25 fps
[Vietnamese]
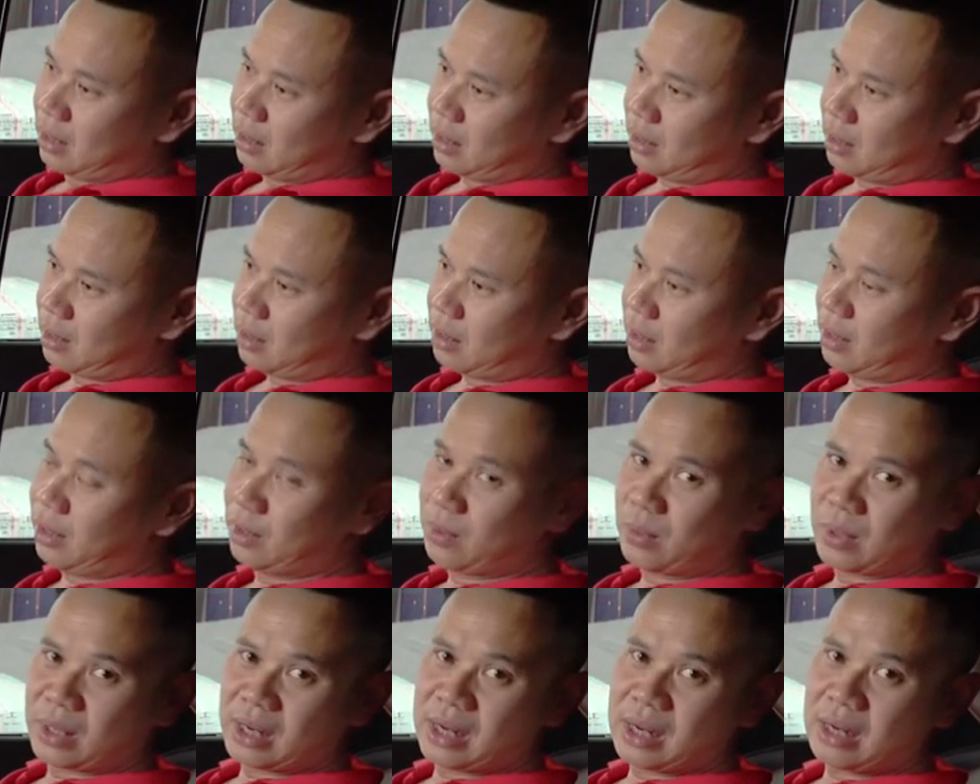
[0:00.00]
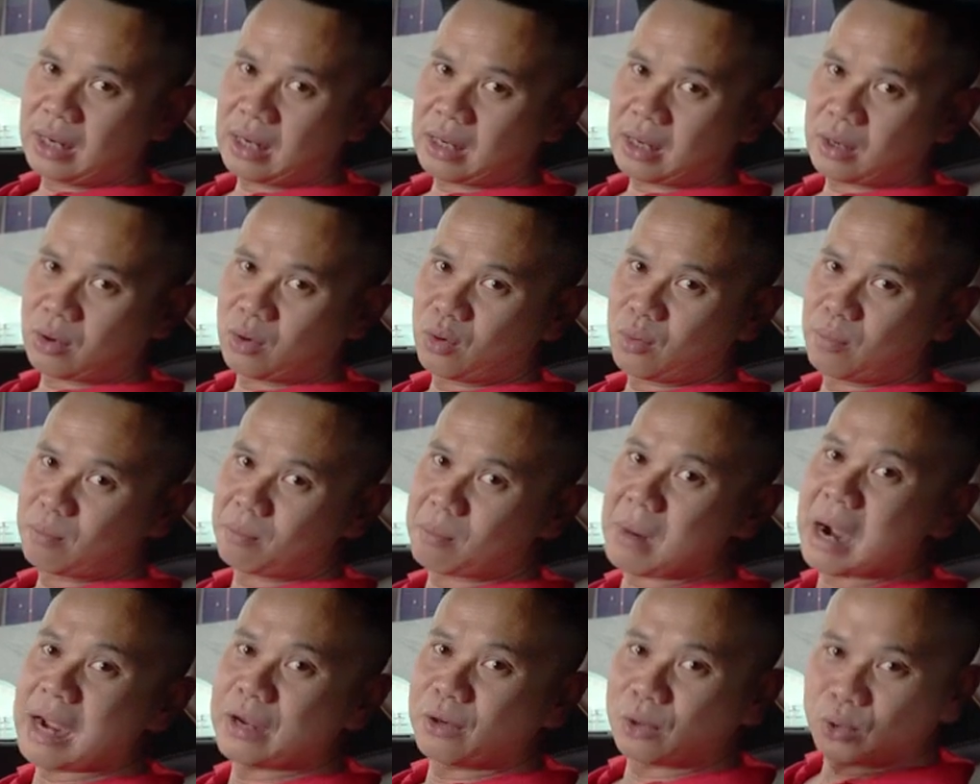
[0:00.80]
À, yêu ở đây là
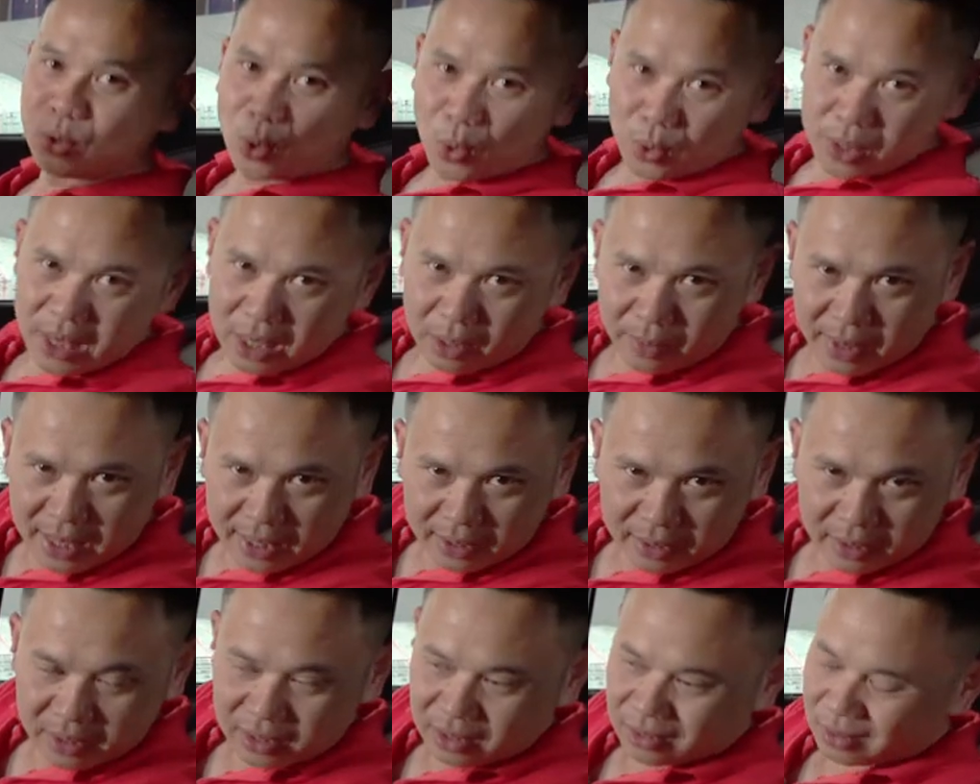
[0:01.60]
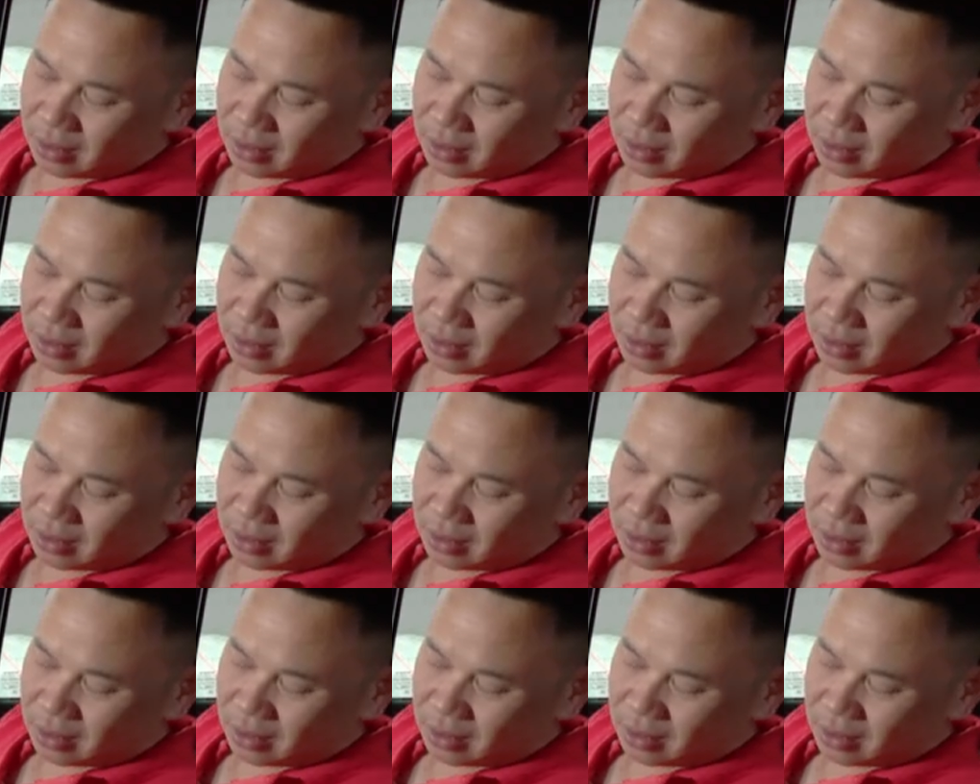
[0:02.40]
gồm ba yếu tố nha các bạn.